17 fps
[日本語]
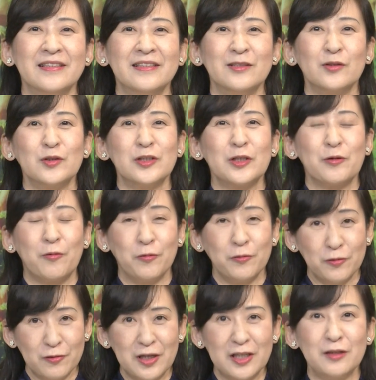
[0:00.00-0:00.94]
そして
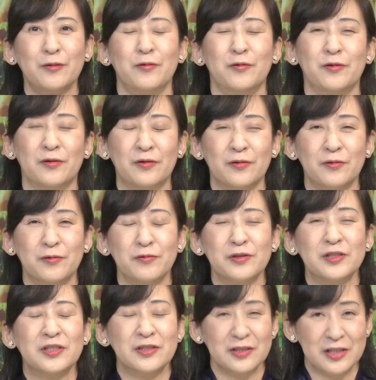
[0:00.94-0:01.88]
この後
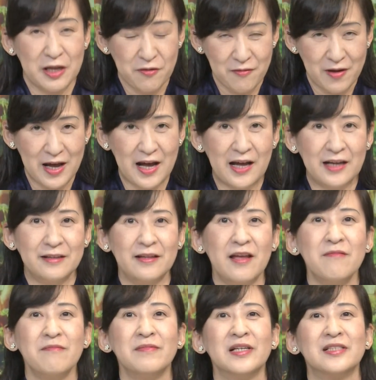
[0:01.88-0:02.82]
皇室では
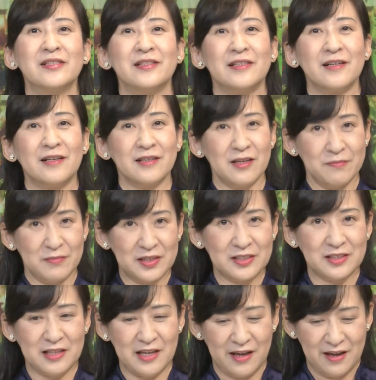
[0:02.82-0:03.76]
年末にかけま
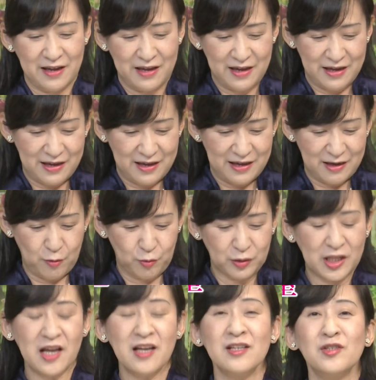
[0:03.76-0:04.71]
してお
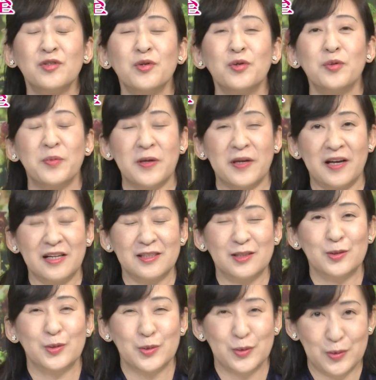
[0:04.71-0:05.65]
誕生日が
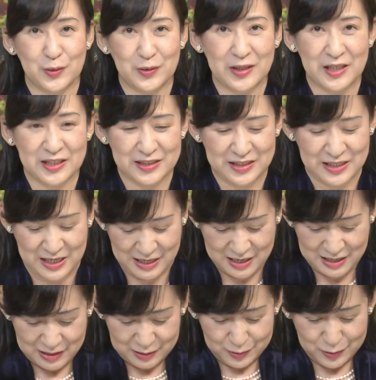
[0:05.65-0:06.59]
続くんです
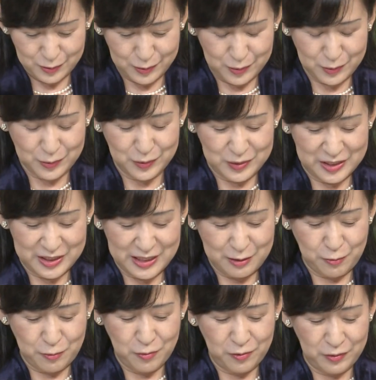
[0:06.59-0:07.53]
ちょっとこち
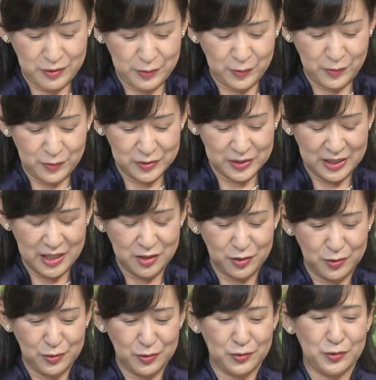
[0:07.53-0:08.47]
ら今後の
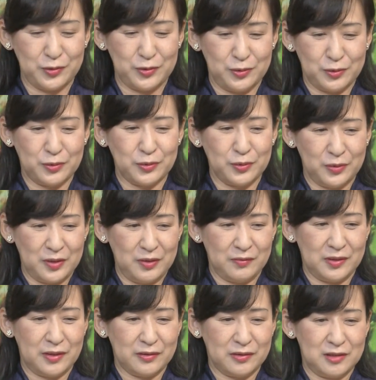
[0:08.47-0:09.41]
スケジュールということで
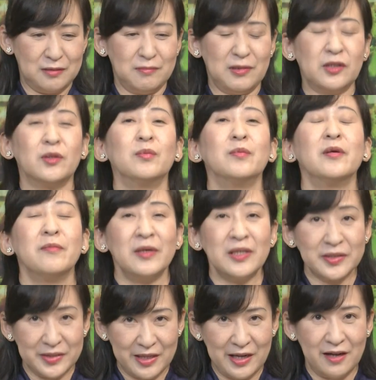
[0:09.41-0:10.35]
私まとめ
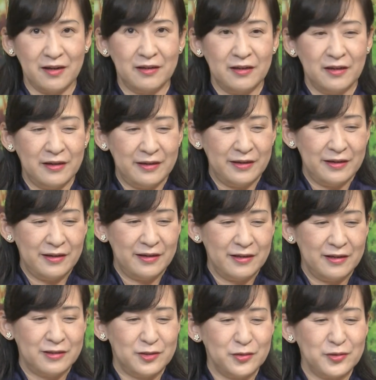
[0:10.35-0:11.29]
ました
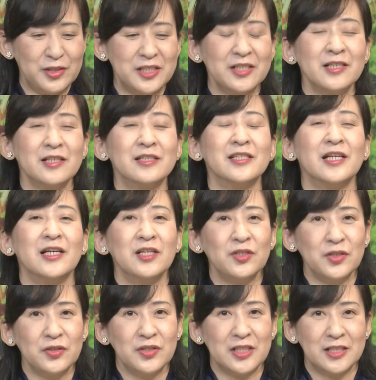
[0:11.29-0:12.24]
11月
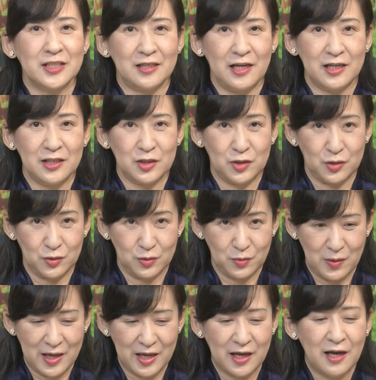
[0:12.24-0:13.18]
30日来週
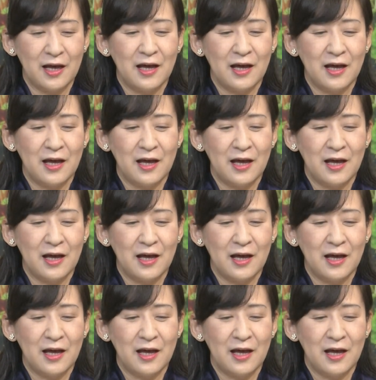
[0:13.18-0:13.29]
は